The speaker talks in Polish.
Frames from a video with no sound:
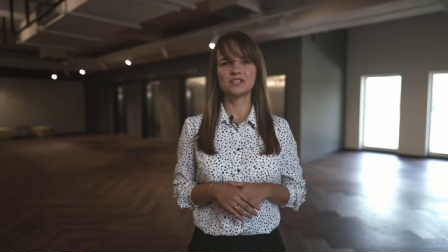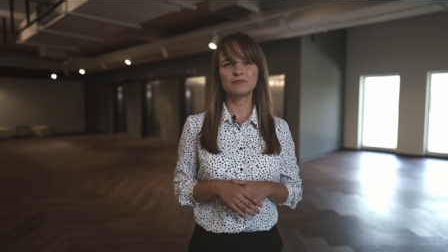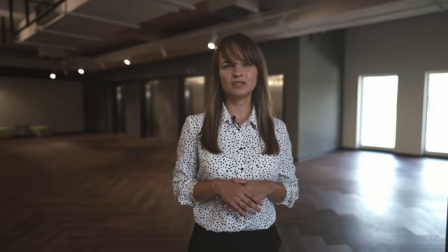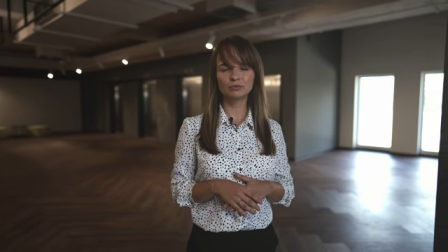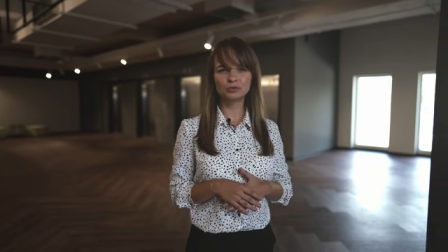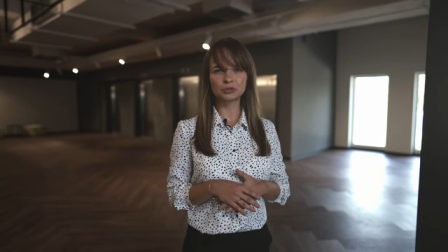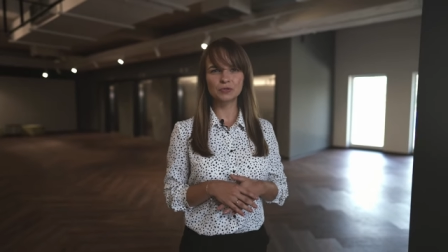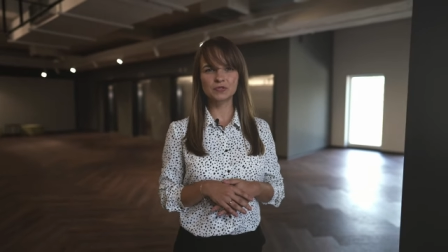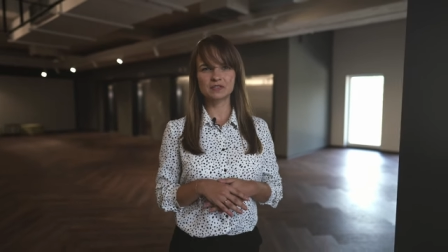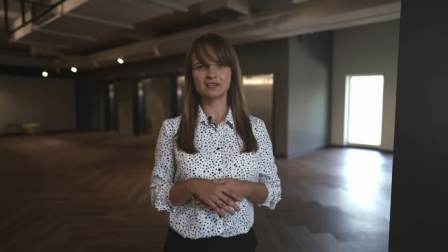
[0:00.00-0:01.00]
Koncepcja
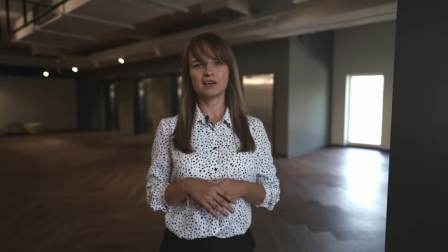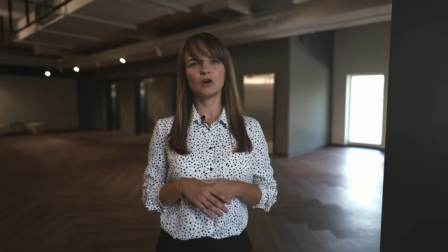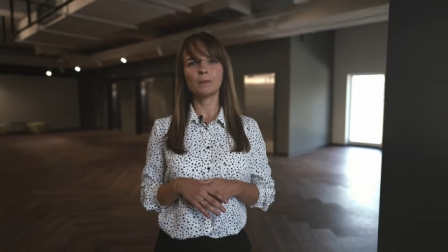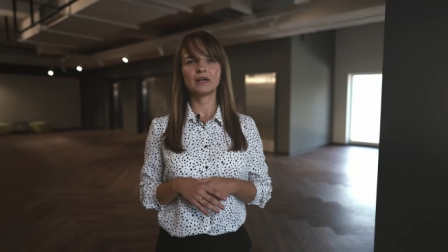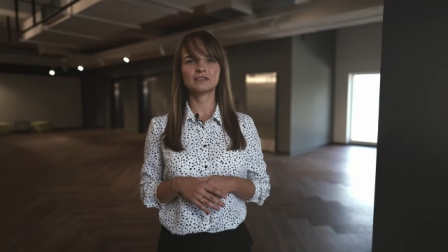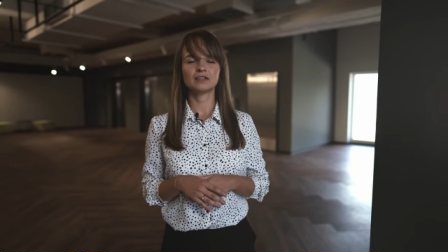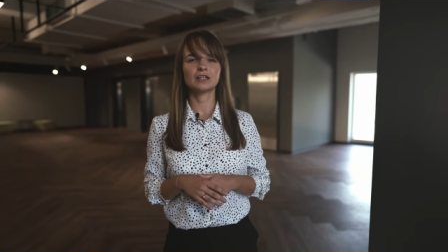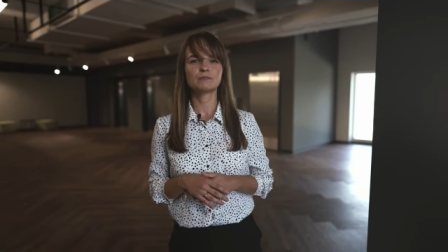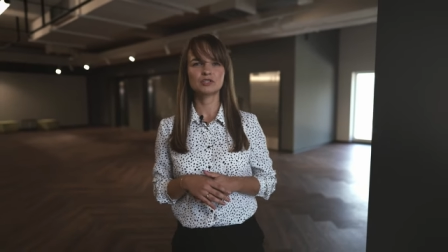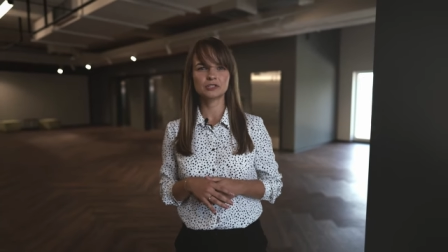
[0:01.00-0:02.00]
budynku została oparta
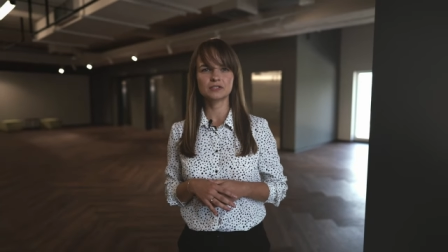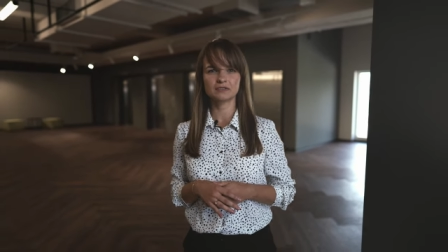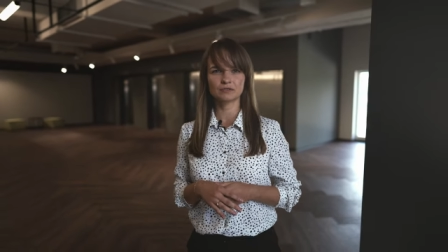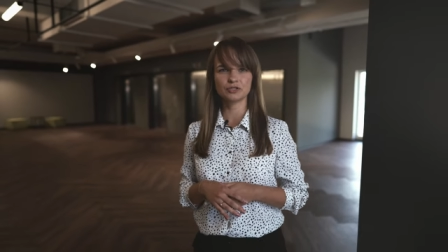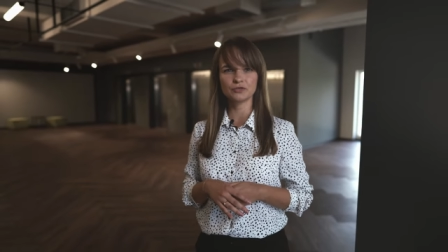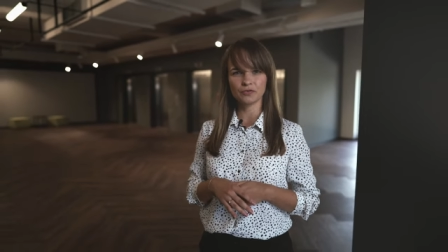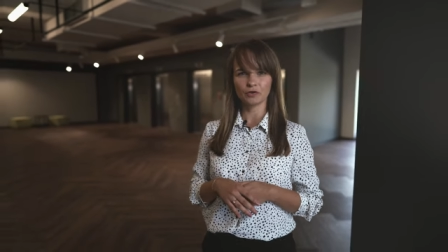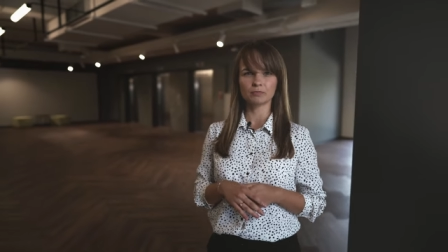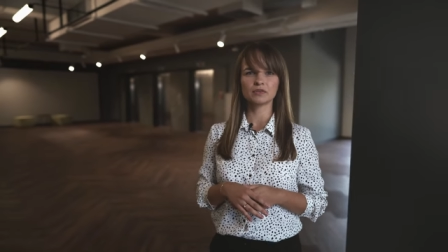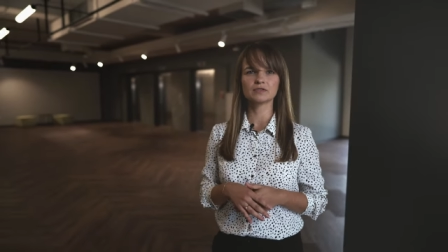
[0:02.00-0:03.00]
na przejrzystości
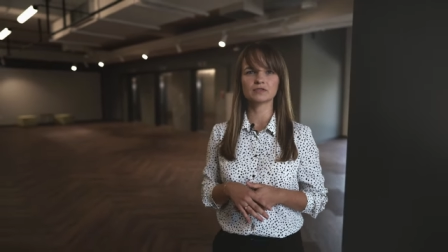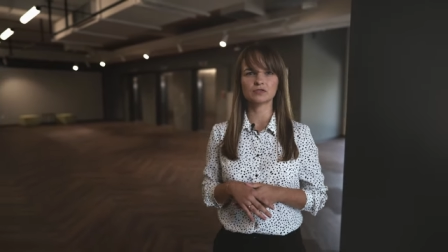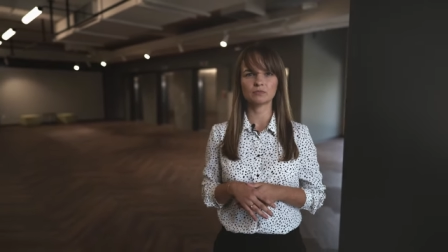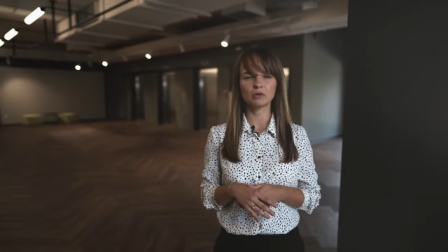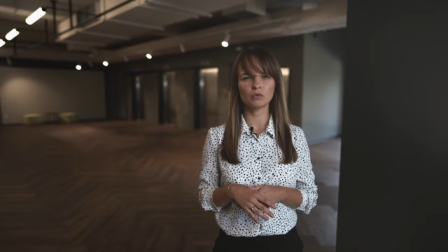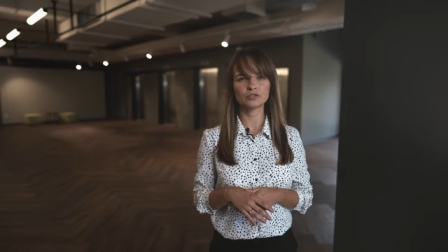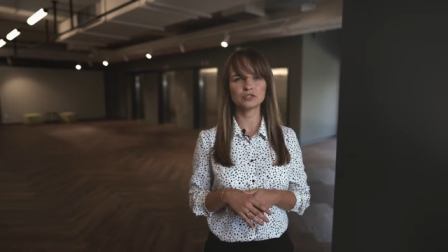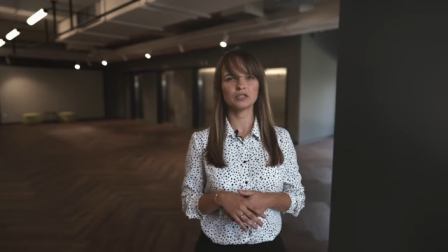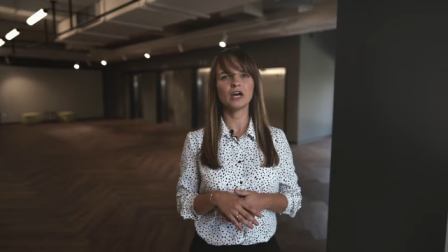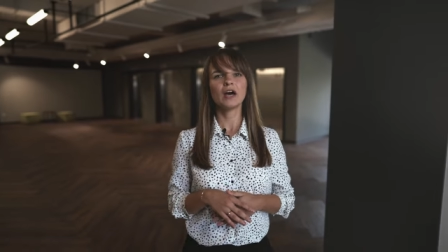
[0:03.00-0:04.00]
formy,
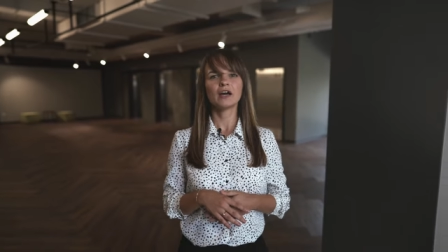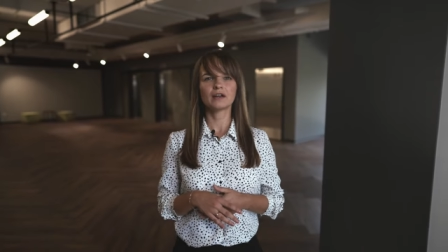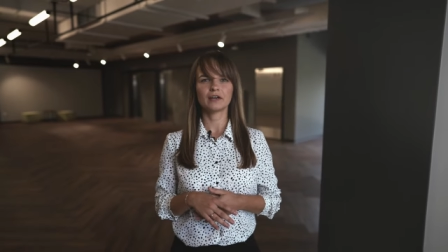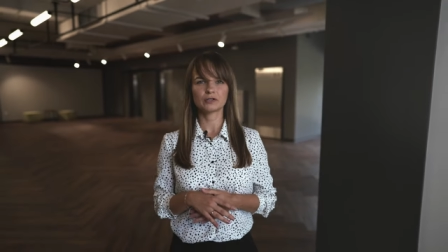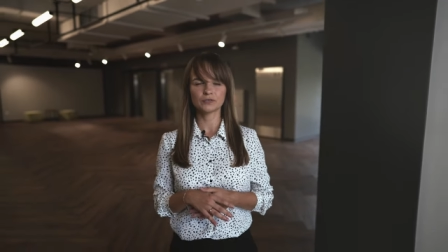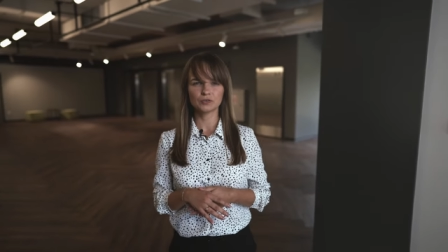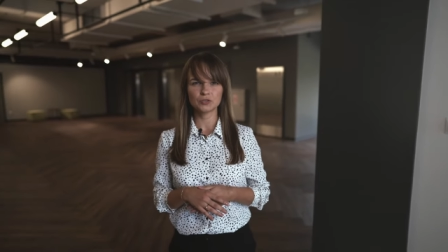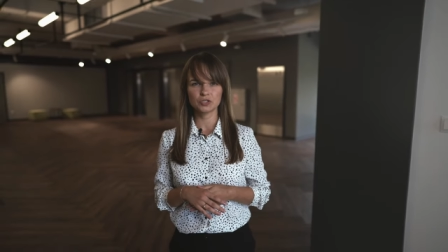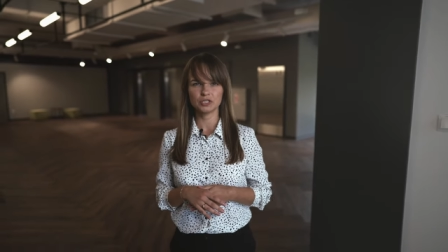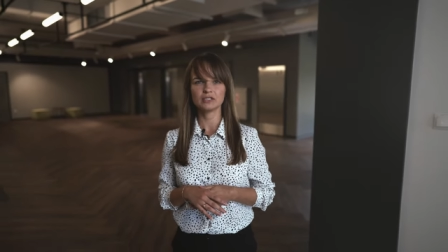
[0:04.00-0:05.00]
zrozumiałości,
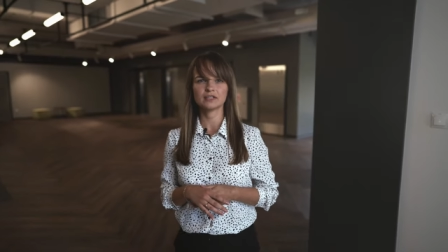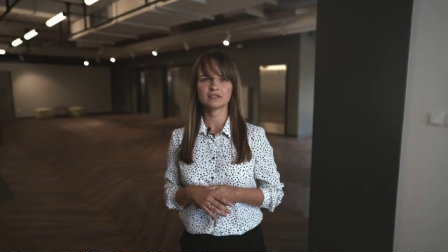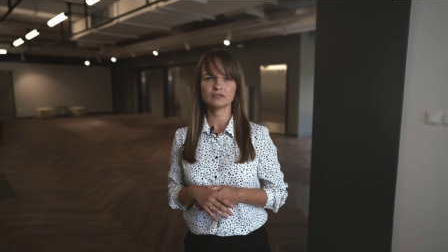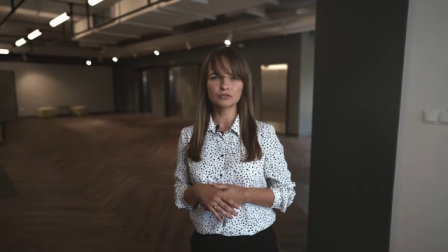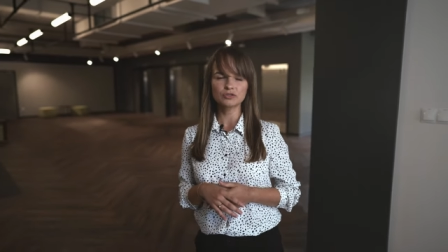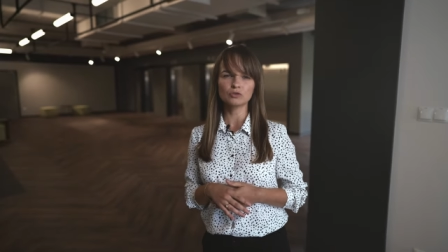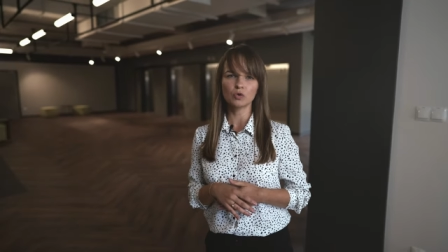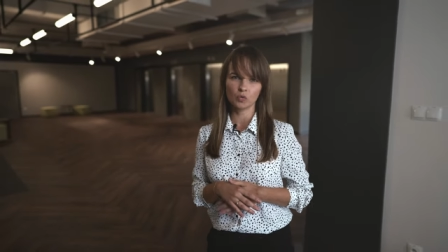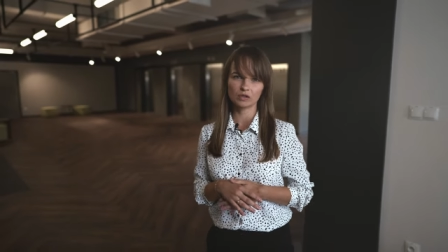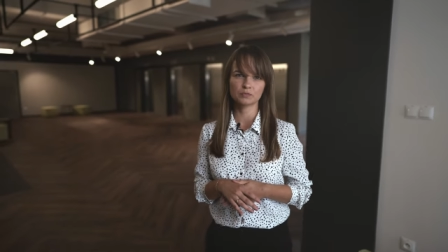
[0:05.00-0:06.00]
klarowności i jasności
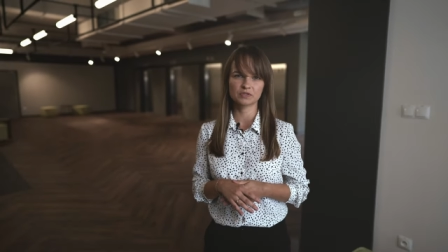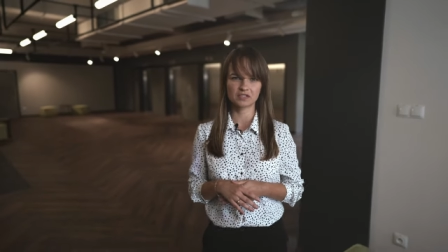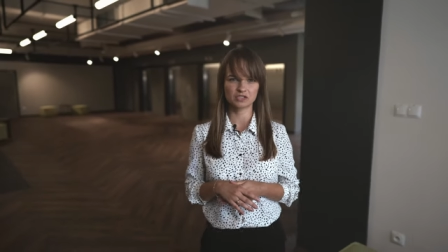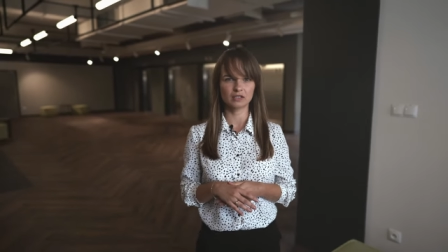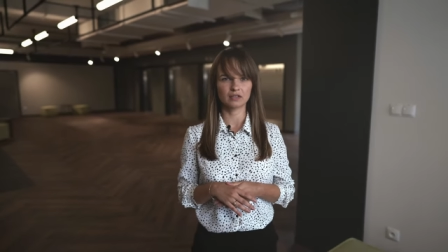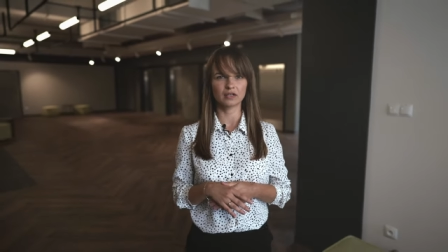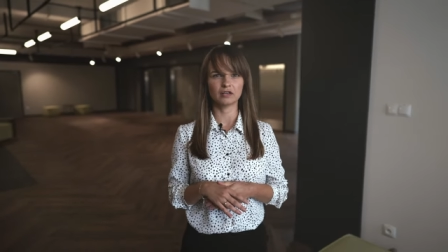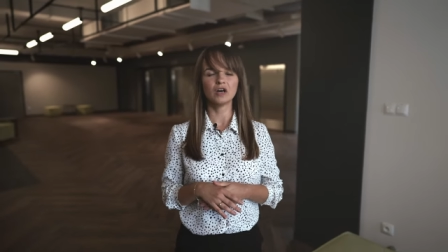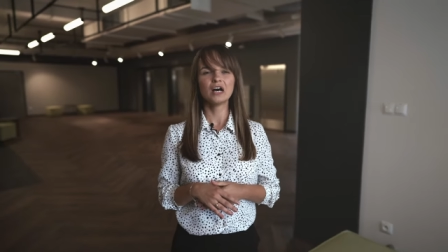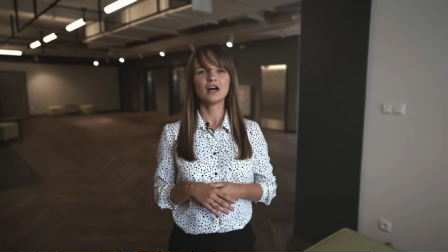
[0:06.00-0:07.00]
układu
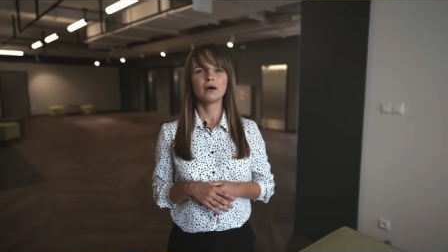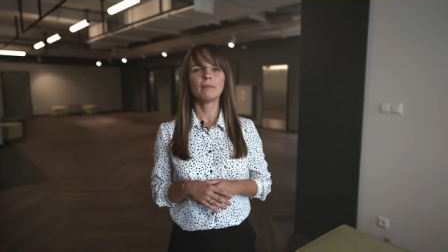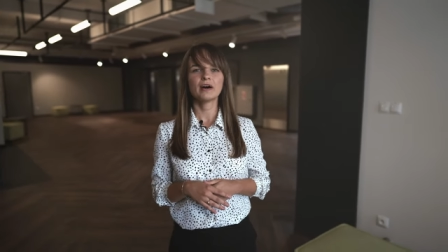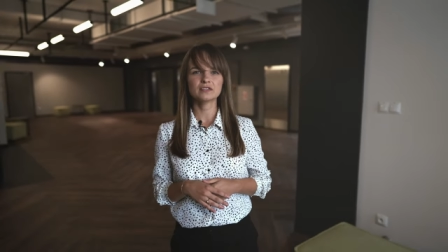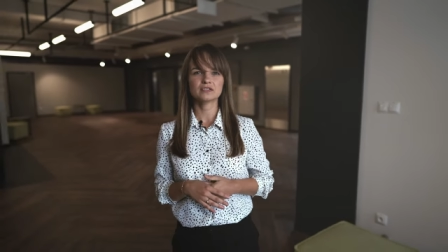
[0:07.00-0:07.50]
przestrzennego. Bardzo